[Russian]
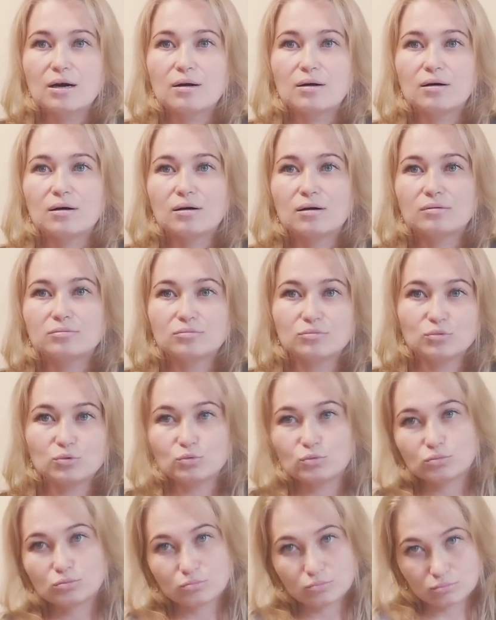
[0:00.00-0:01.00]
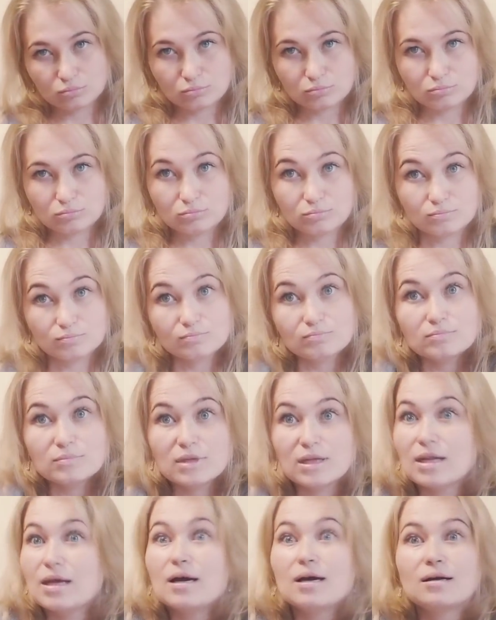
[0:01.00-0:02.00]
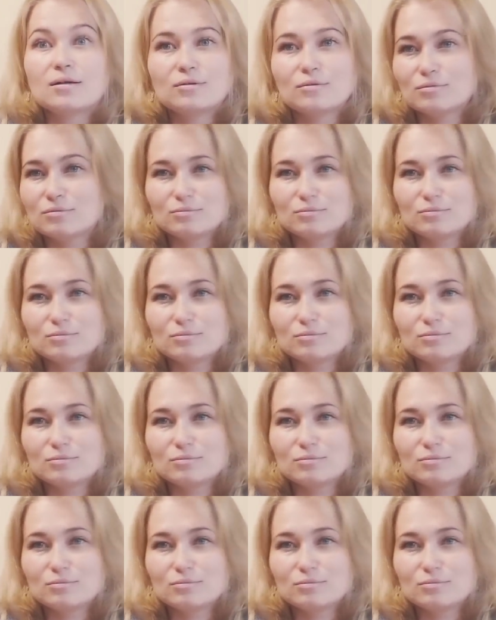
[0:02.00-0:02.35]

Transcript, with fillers: э, ну, для